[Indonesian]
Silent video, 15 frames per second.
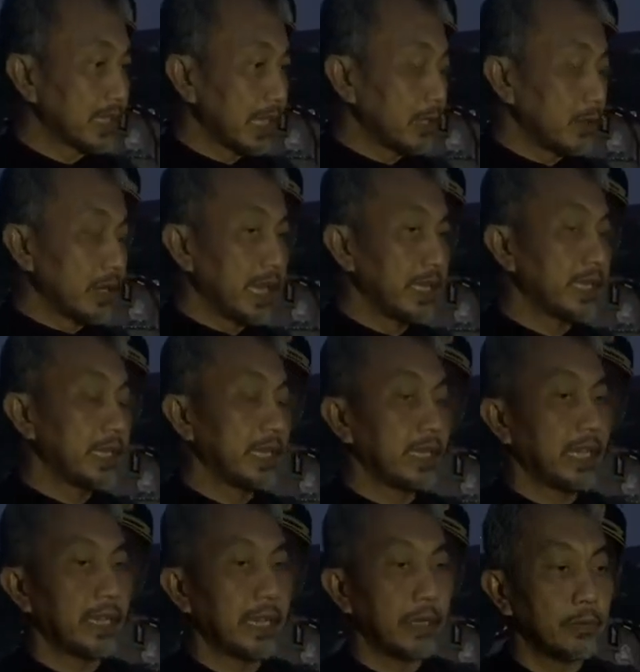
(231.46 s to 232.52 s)
tandon air ini
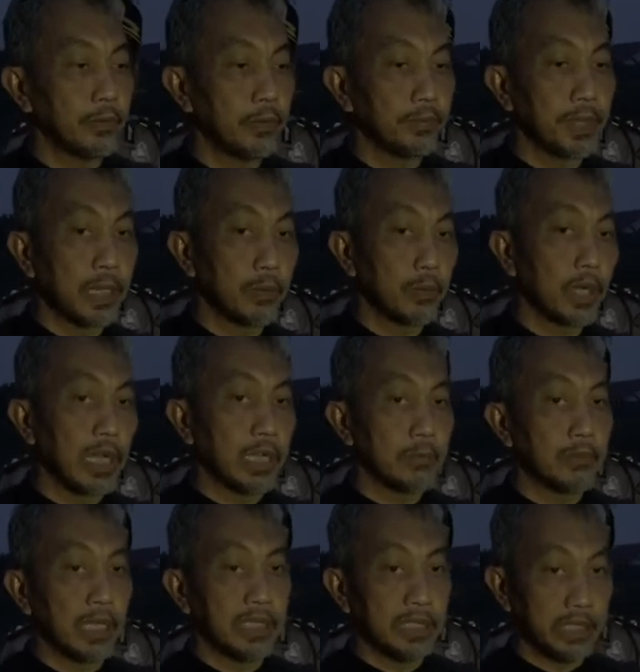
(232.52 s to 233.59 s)
adalah untuk penanggulangan
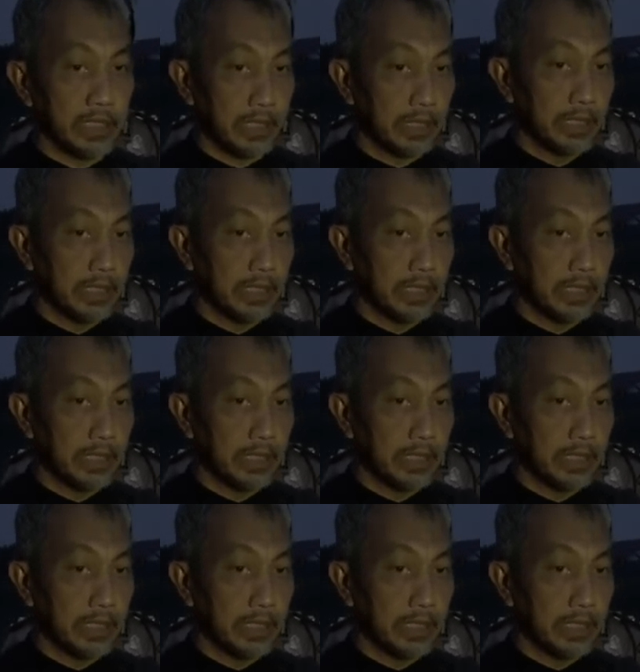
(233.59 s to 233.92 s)
banjir.